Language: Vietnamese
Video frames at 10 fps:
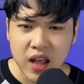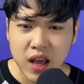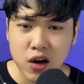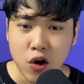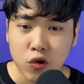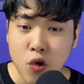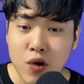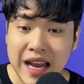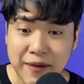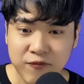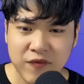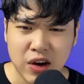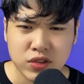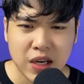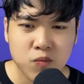Thế rồi cổ lậm
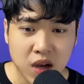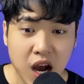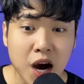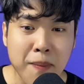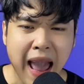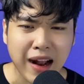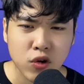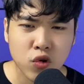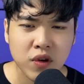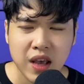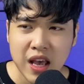vào trong cờ bạc luôn.